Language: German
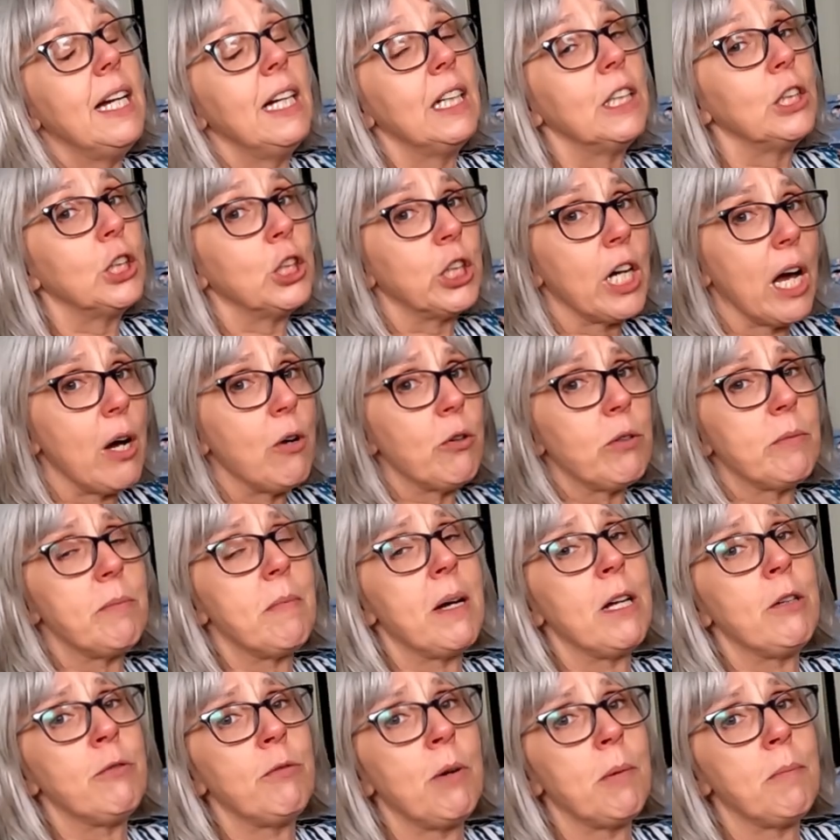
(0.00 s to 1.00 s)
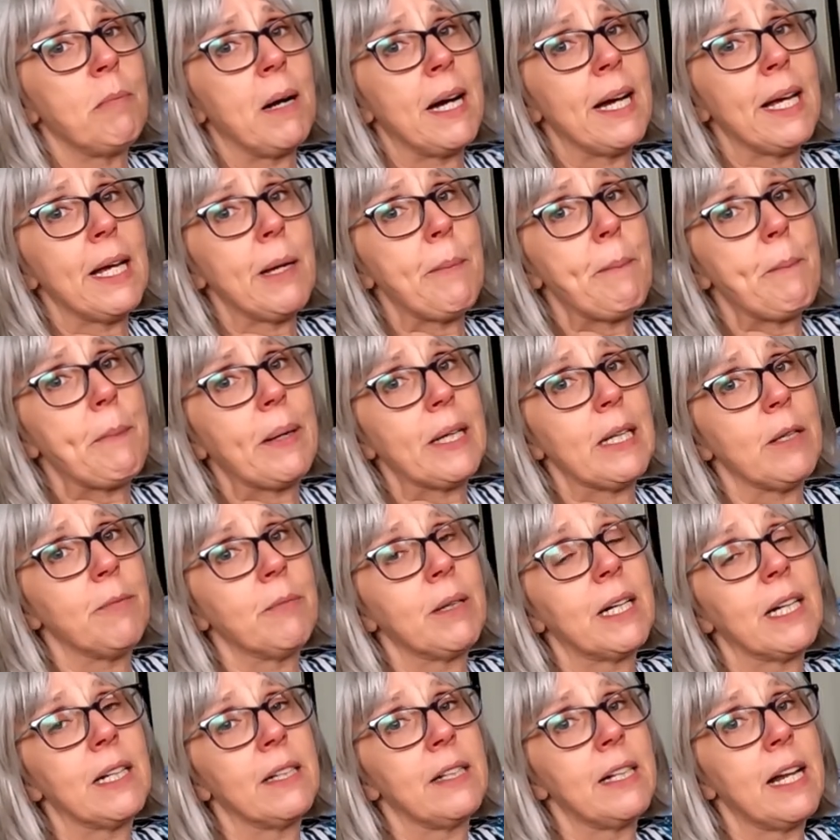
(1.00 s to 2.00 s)
schaut mal vorbei bei dem
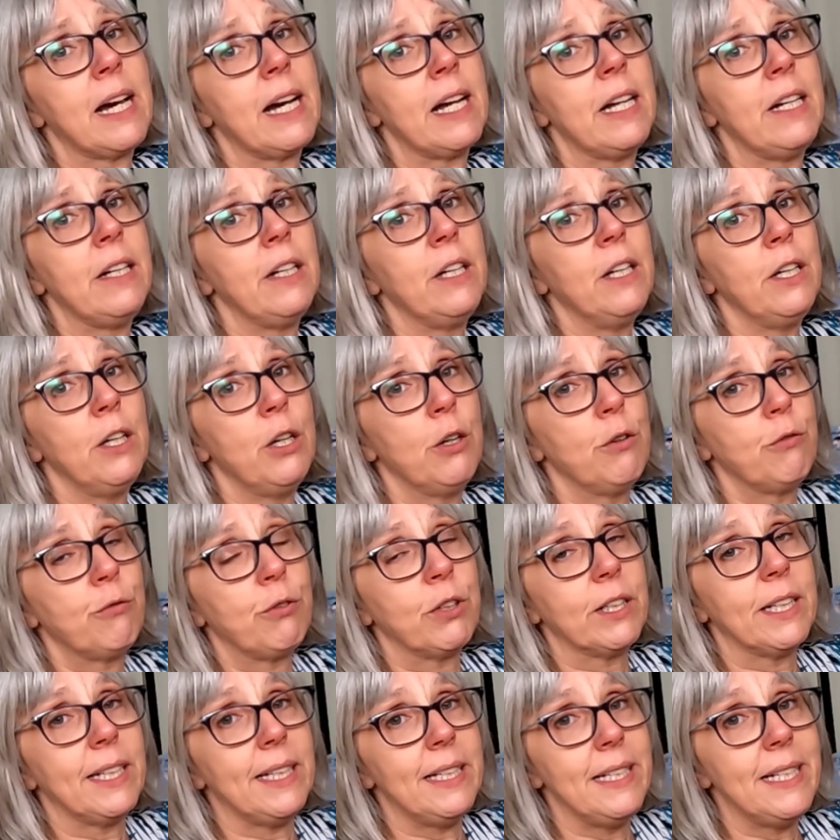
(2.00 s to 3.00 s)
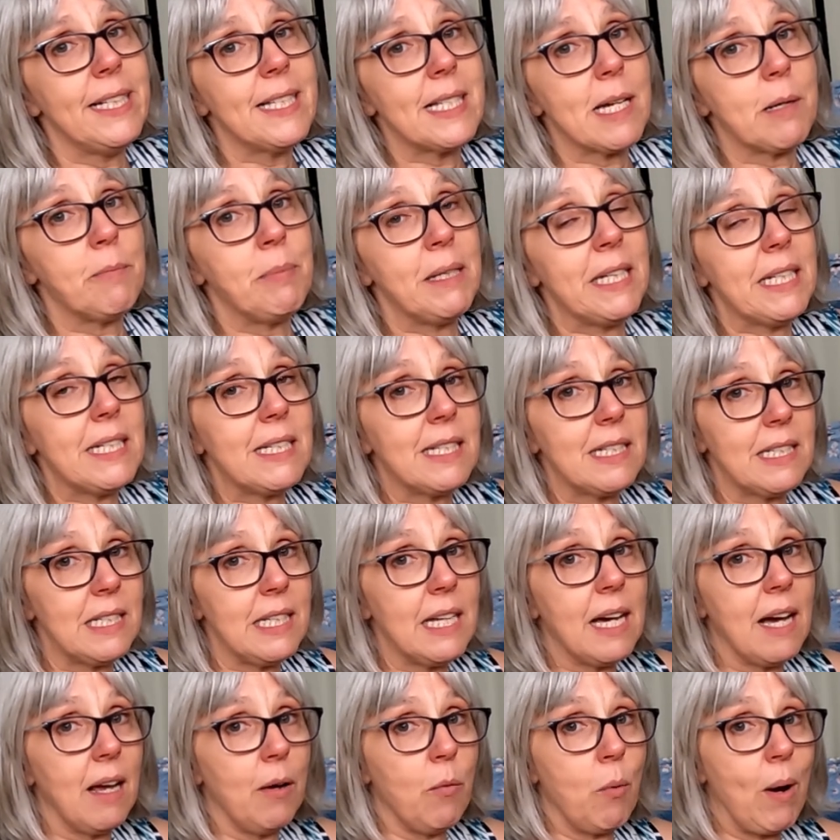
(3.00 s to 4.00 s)
Kanal von Elisabeth,
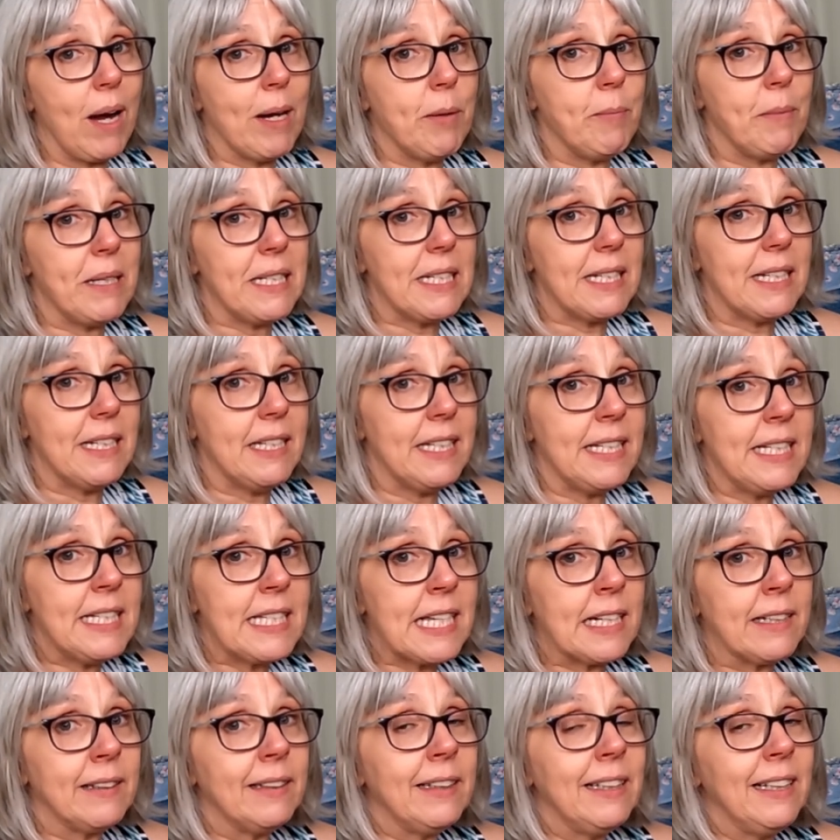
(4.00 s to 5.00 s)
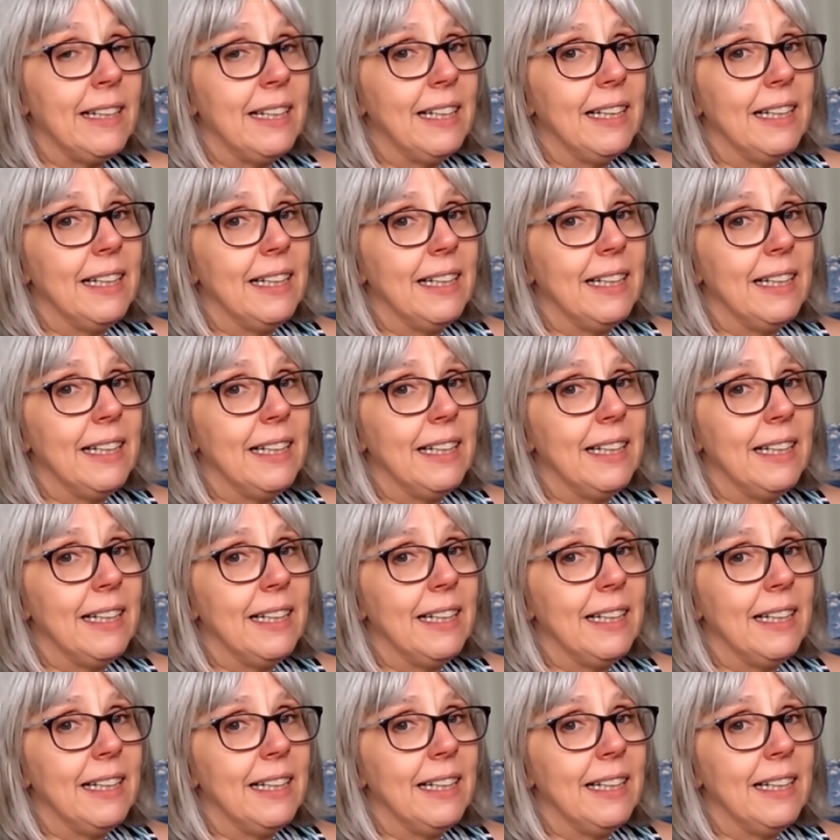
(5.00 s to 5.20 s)
DIY mit Elisa.